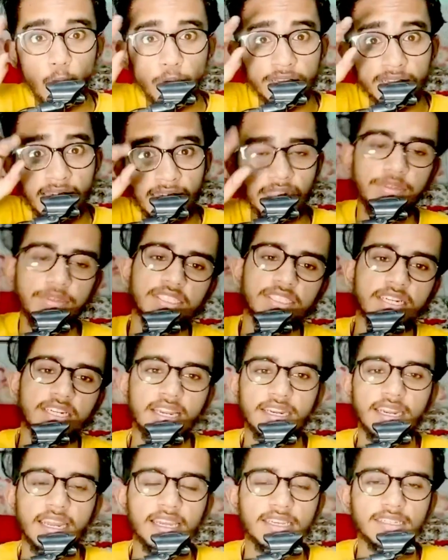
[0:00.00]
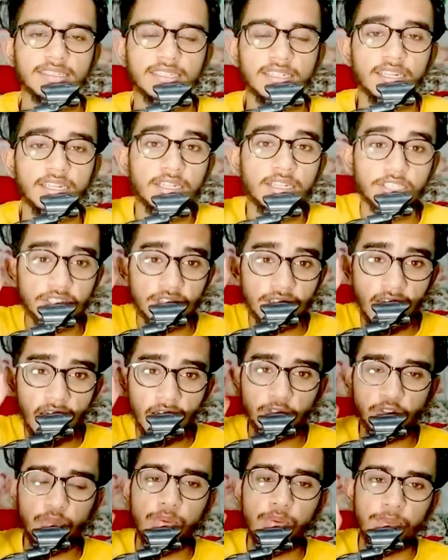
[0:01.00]
उनका रिवीजन करना है
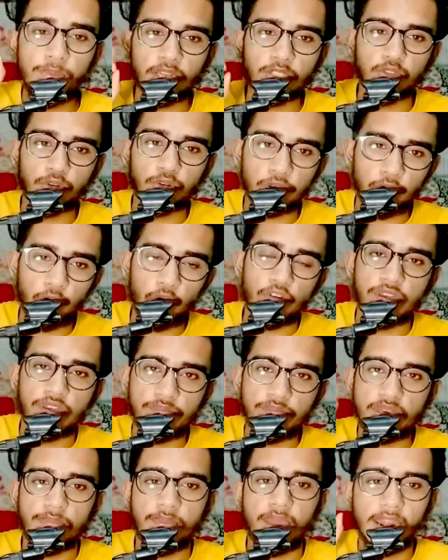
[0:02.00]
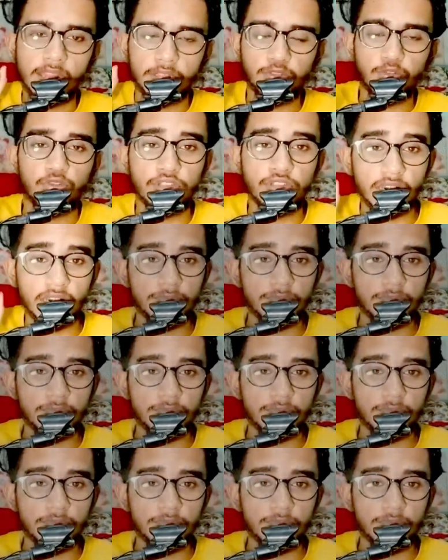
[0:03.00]
जितना तुम पढ़ चुके हो सबसे पहले तो